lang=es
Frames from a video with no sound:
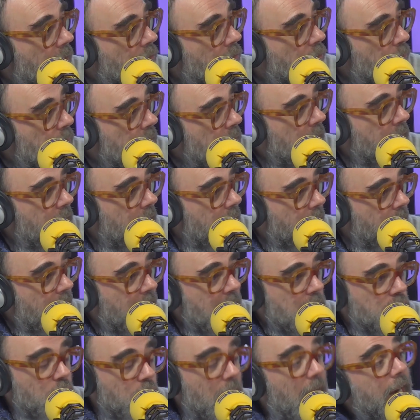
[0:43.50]
es muy de celebrar, que
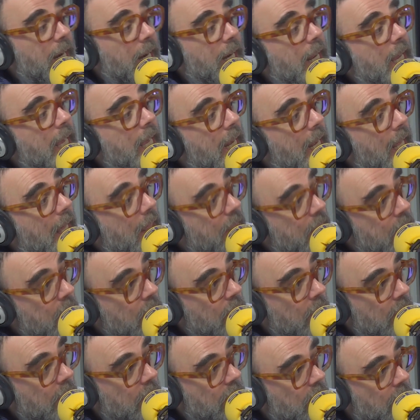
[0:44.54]
son las
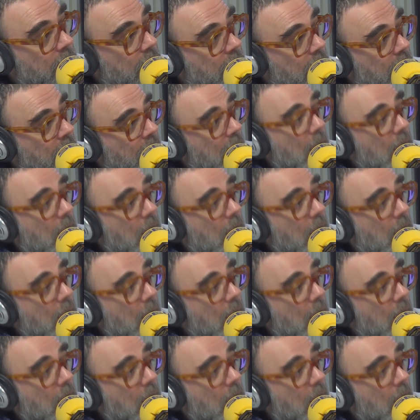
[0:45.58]
recreaciones. Sí.